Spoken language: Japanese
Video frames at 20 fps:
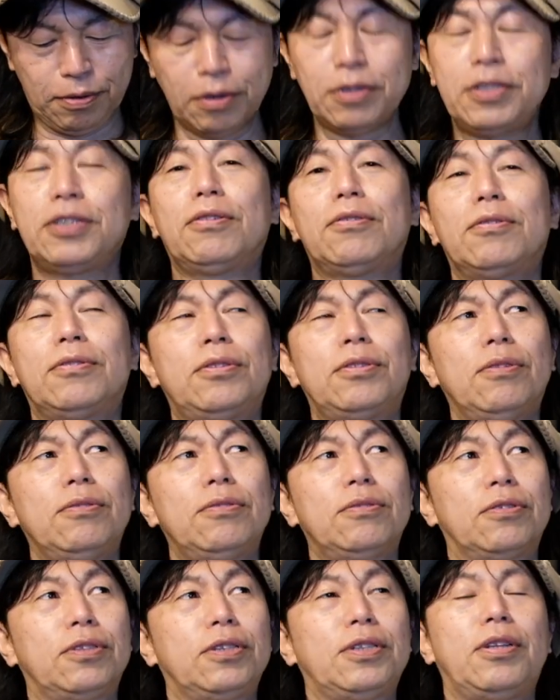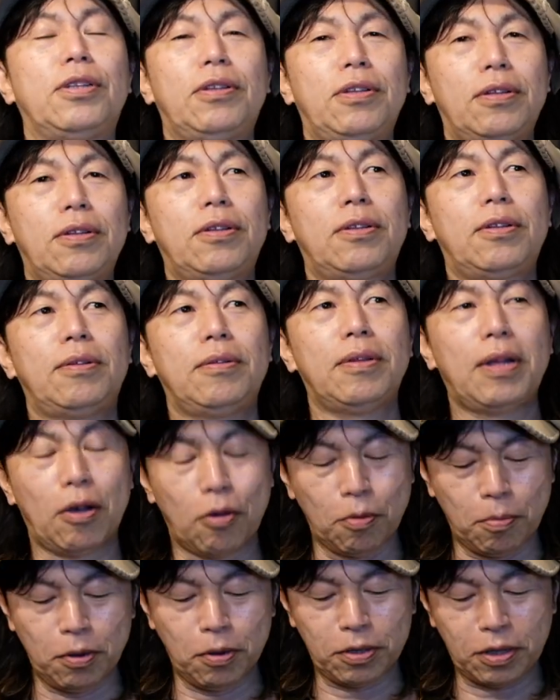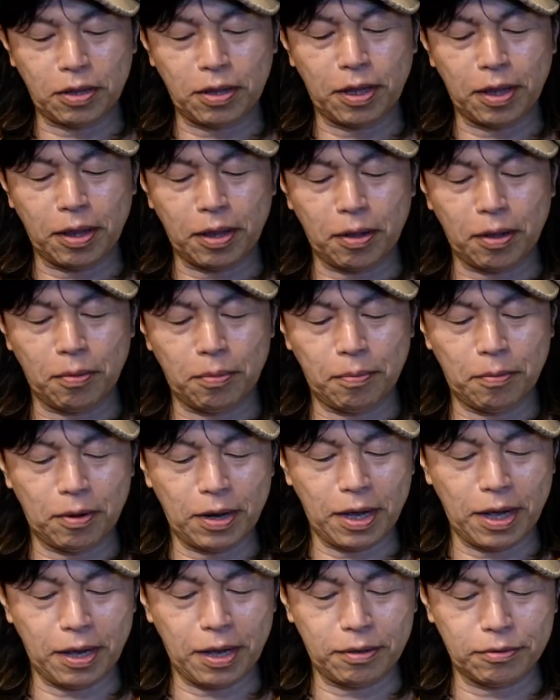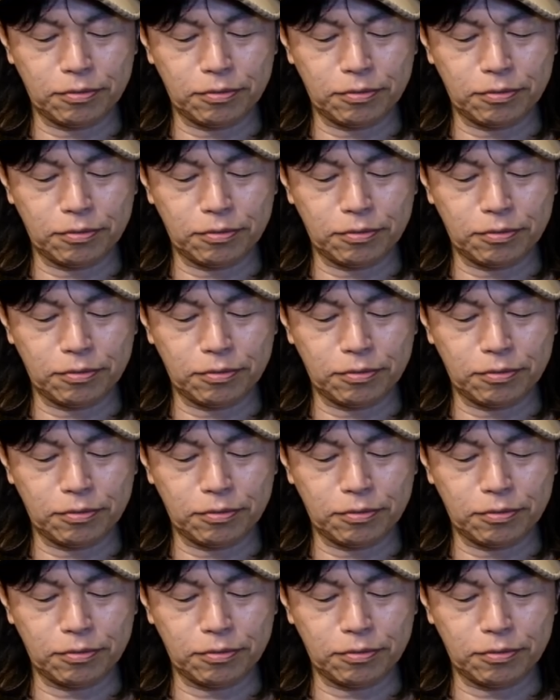これ一つ一つ、ね、覚えってもらえる